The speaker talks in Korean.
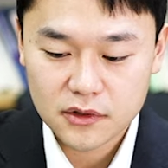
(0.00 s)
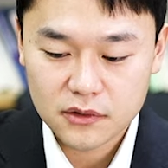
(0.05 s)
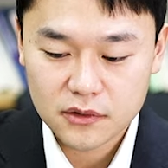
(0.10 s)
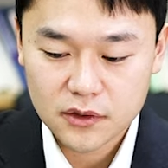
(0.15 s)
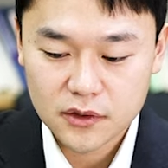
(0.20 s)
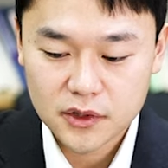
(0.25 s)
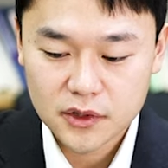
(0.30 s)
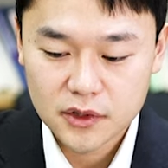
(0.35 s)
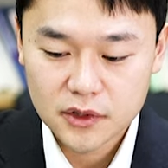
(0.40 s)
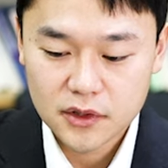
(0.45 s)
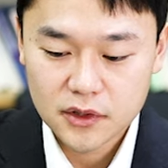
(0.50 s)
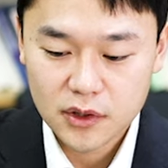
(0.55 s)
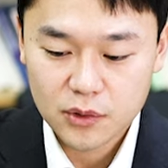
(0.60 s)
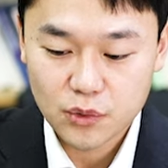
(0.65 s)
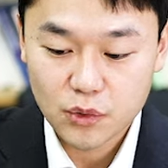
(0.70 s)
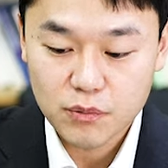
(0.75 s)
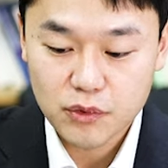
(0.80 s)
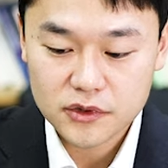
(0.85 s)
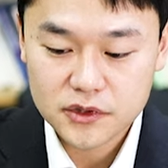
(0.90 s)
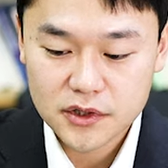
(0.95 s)
한, 한
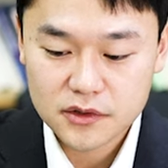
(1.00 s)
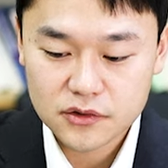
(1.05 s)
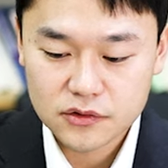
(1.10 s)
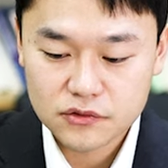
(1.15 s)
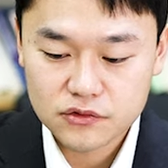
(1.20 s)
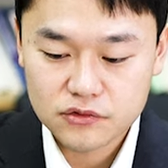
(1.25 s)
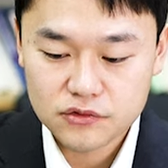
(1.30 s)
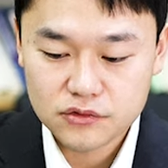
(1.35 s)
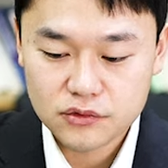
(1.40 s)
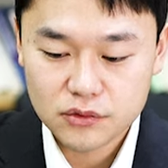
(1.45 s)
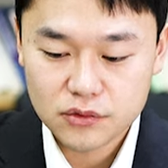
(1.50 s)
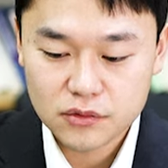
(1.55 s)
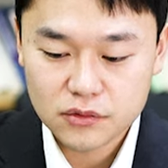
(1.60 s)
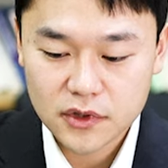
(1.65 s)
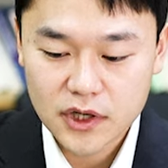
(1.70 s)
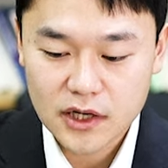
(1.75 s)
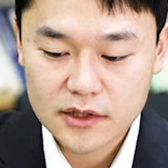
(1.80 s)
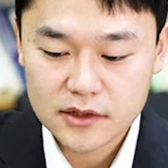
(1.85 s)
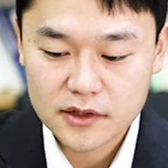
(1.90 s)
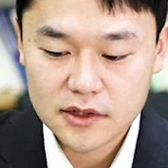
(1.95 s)
5% 수준도
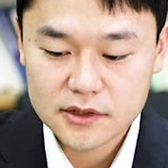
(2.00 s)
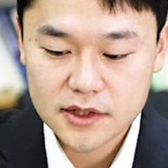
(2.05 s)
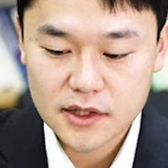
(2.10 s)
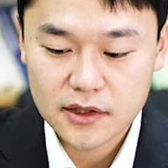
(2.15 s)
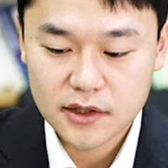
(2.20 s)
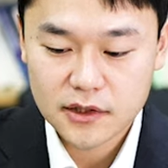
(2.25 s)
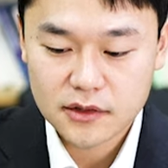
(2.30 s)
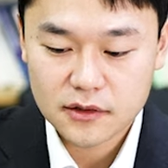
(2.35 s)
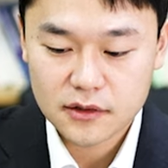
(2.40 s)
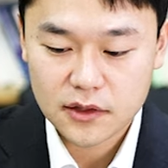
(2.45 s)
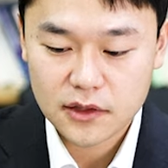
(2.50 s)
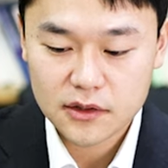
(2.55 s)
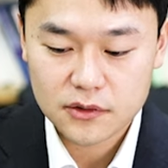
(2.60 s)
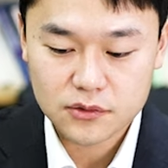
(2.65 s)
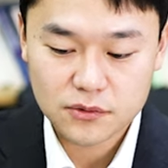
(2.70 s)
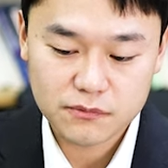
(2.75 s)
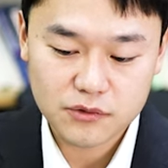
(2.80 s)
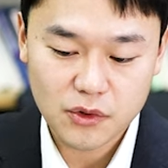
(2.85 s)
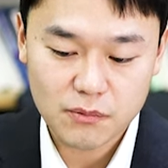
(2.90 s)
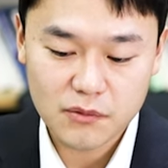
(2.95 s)
가능하지 않겠는가
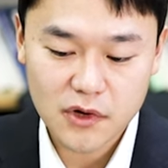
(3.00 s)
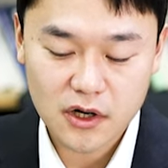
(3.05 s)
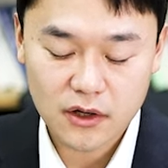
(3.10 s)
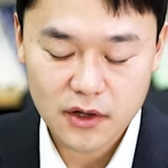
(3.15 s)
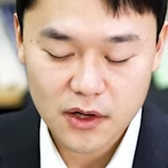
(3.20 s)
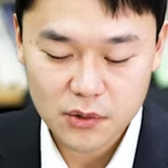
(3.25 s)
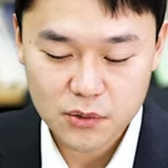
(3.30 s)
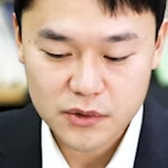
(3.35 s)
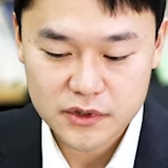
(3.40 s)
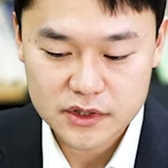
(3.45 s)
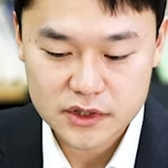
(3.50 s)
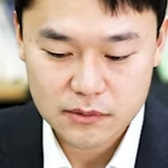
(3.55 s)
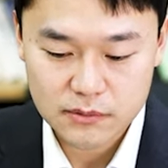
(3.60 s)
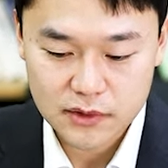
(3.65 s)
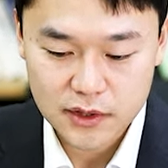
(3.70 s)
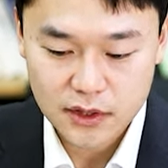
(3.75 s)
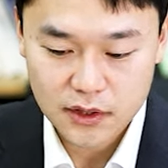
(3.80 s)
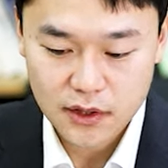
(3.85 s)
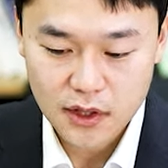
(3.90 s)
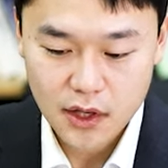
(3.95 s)
좀 전망을 하고
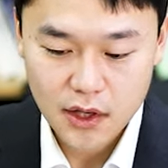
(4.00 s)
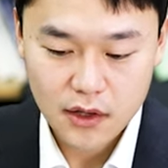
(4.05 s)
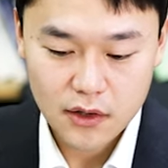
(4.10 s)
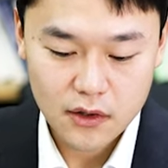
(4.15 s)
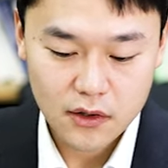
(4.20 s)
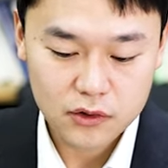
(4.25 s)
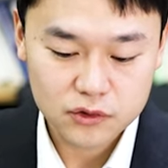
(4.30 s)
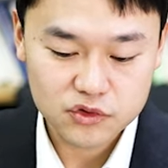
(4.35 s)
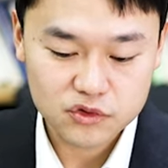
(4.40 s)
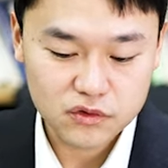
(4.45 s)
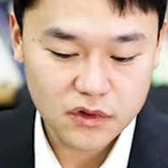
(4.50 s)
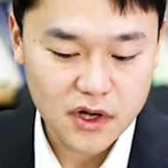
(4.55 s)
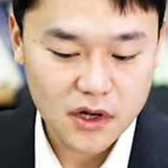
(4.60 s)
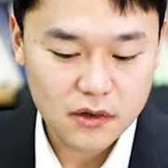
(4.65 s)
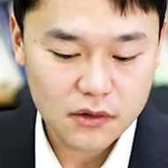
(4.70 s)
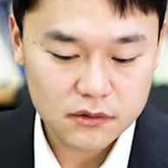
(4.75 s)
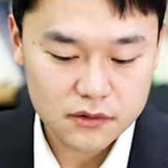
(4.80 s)
있습니다. 어, 중요한